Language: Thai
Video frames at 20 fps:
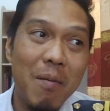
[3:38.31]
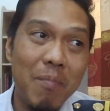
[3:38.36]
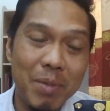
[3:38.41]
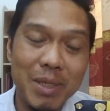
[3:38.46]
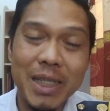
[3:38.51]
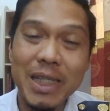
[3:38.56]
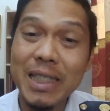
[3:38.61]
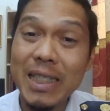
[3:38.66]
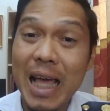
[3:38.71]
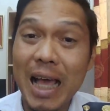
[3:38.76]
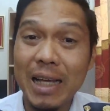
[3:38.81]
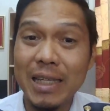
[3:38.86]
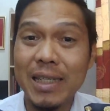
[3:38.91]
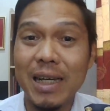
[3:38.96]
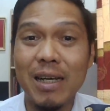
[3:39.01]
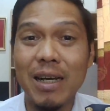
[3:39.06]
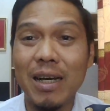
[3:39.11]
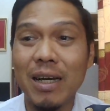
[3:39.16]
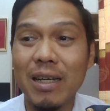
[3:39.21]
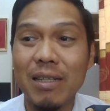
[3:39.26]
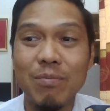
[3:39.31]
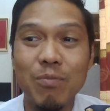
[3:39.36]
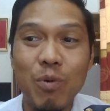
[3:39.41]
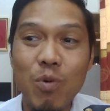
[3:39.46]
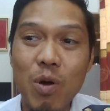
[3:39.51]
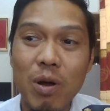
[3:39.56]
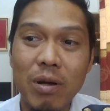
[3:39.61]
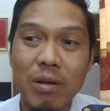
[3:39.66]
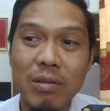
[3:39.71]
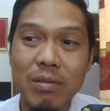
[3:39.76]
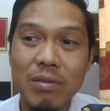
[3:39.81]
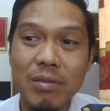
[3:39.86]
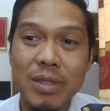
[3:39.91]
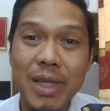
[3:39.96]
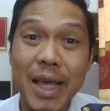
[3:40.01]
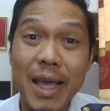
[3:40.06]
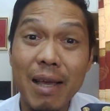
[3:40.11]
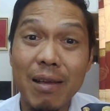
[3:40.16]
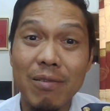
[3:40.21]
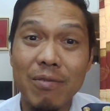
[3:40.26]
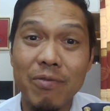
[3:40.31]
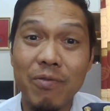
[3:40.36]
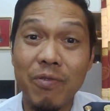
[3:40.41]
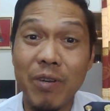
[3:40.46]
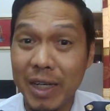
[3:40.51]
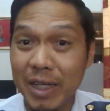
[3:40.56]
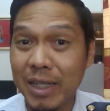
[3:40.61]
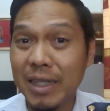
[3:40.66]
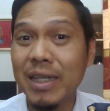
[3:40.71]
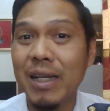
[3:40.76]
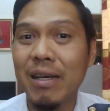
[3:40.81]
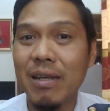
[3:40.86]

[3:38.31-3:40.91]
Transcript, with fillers: มันจะต่างจากพวกเลขฝืน